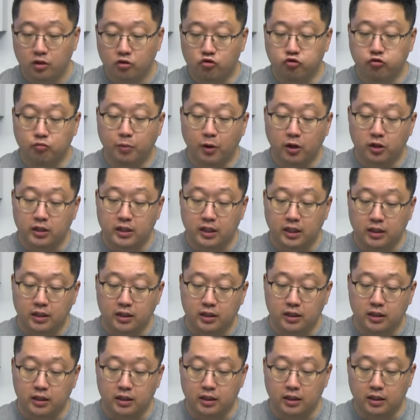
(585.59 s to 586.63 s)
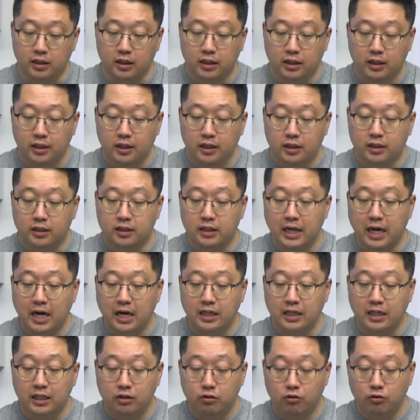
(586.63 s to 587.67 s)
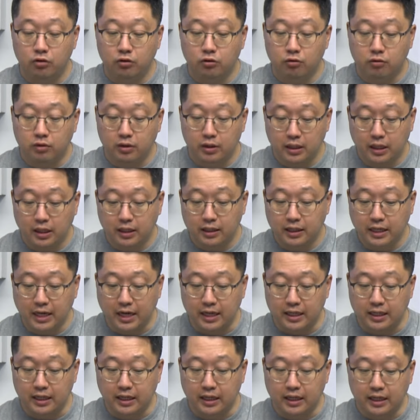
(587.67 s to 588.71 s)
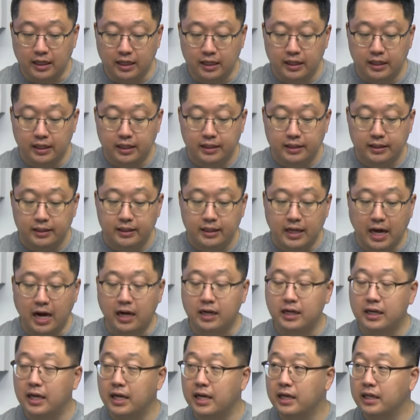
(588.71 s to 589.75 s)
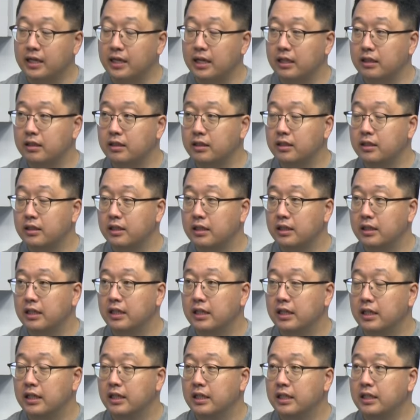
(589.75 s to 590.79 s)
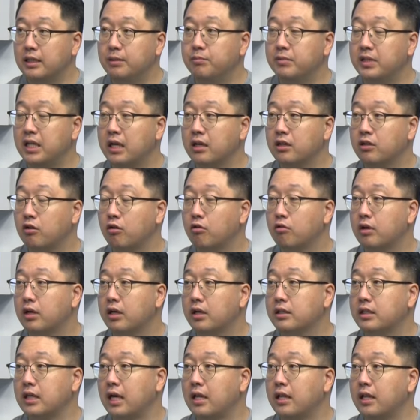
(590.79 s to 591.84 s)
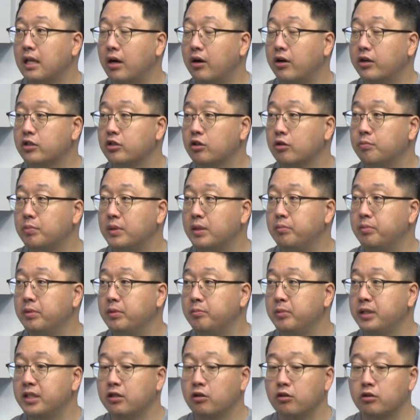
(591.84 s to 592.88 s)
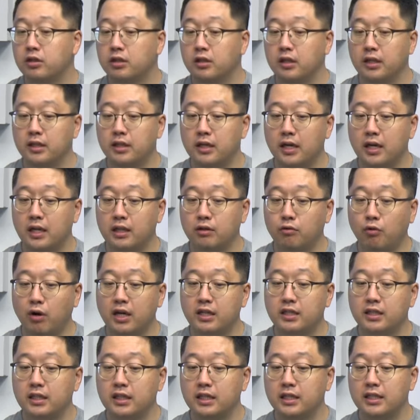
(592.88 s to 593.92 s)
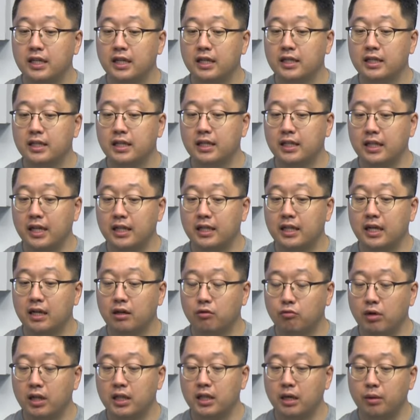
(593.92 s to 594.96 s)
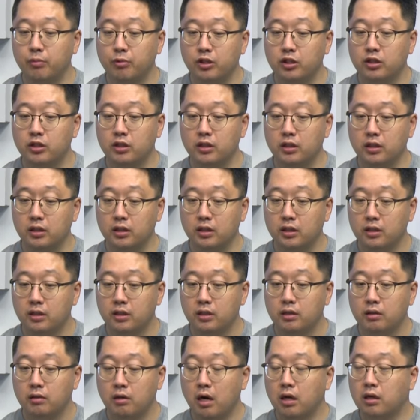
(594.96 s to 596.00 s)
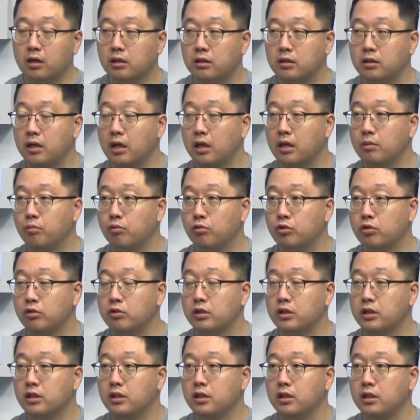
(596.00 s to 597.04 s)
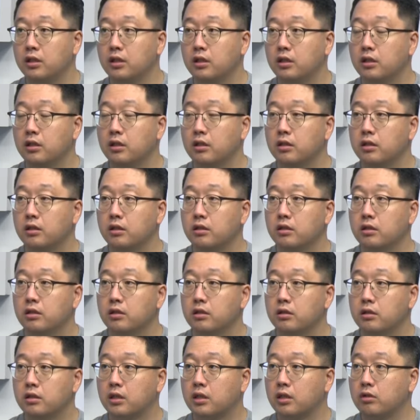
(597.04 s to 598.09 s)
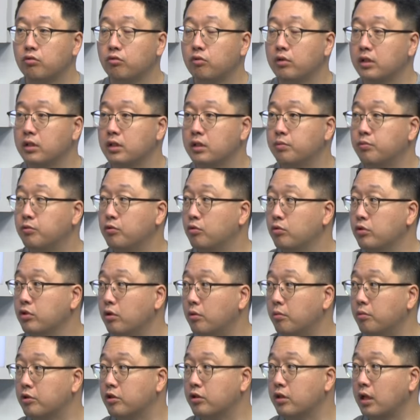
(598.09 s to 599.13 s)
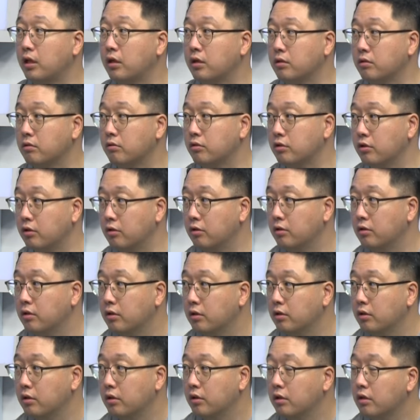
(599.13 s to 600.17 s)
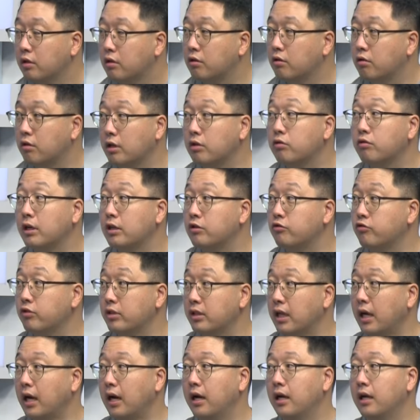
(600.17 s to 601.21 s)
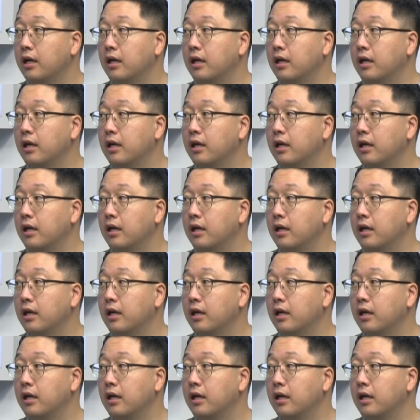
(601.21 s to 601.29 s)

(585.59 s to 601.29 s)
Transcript: 두 번째는 그냥 이것으로 끝나는 게 아니라 아까 얘기했듯이 임상 결과가 잘 나와서 BBB 셔틀에 대한 확신이 생기게 된다라고 한다면은 네. 아까 드날리 보셨듯이 시가총액이 10조 원이 넘었었다라는 거죠. 오. 그렇게도 갈 수 있다.